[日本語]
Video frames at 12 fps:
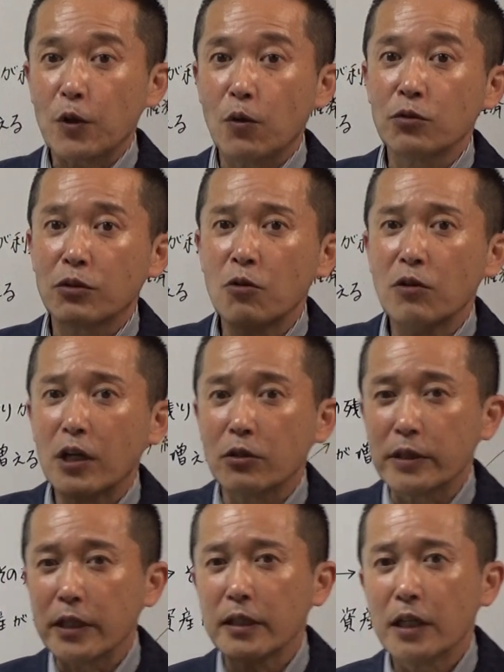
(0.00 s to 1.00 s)
今回
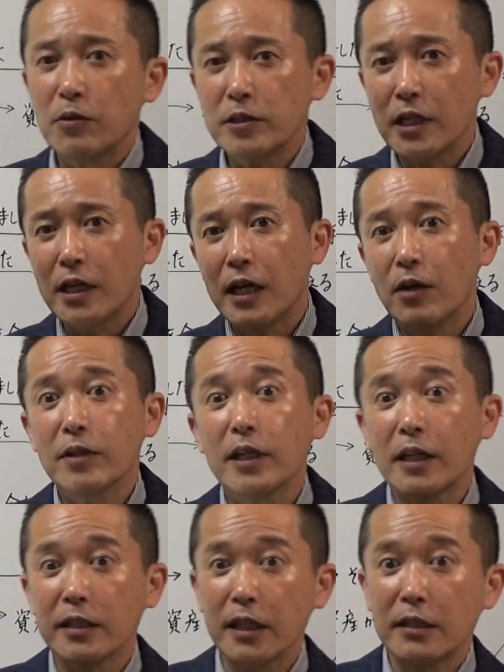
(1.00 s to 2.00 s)
の種代をじゃあ払わ
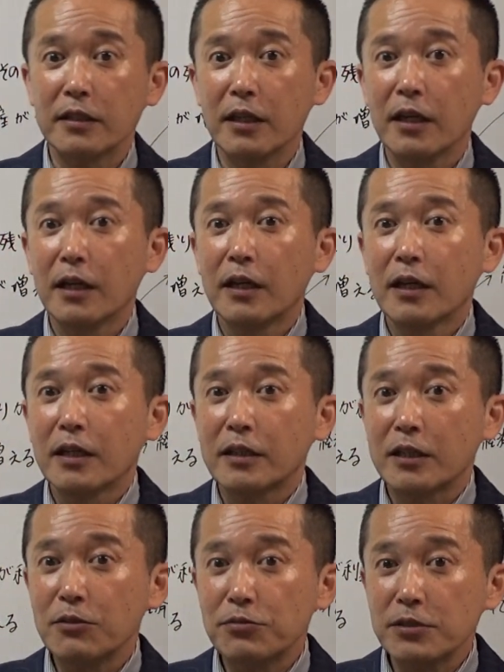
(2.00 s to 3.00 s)
なきゃなっ
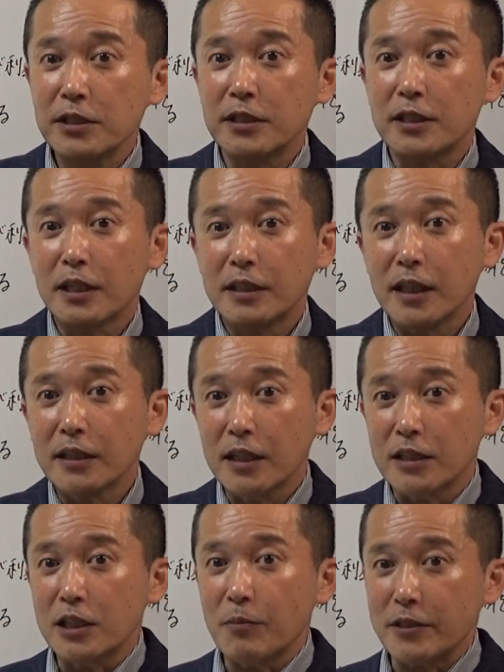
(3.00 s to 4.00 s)
てっていうふうにやった
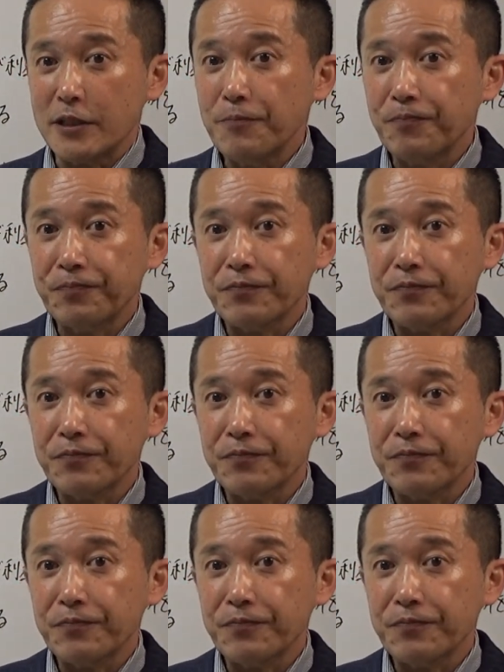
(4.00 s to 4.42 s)
りしてません